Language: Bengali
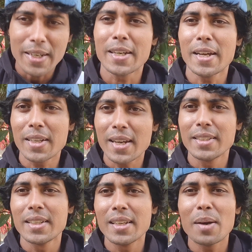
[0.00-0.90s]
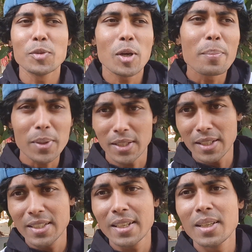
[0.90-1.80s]
এখানকারই ছেলে আমি তো
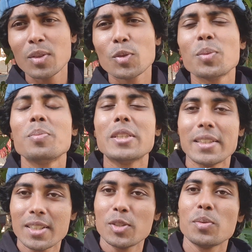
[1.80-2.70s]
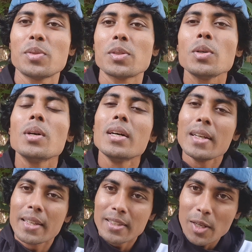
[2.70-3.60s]
আপনাদেরই ছেলে তো তাতে কী সমস্যা তো
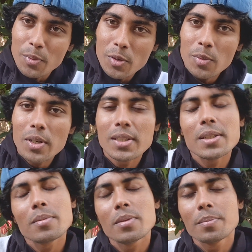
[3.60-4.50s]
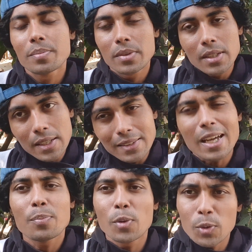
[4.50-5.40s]
তারপরে বলে যে
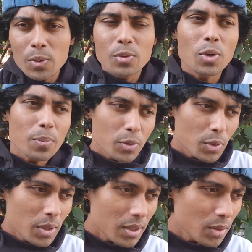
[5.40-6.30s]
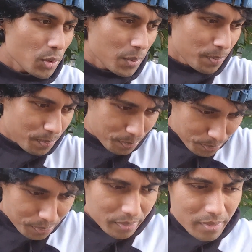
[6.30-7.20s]
তারপরেও সব কিছু ঠিক আছে তুই
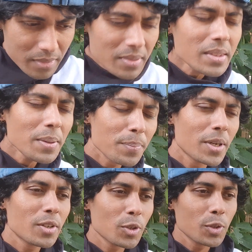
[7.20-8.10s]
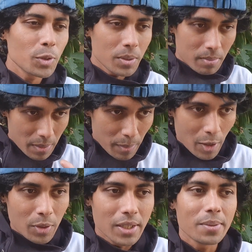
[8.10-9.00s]
ফ্রেশ হয়ে তুই
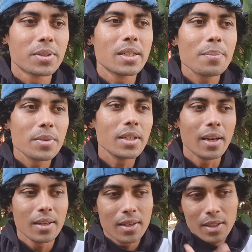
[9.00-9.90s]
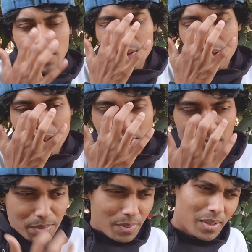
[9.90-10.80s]
ভালো গেট আপ সেট আপ নিয়ে আয় তো তিনি
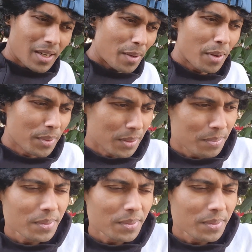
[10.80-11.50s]
বলে না ভাবি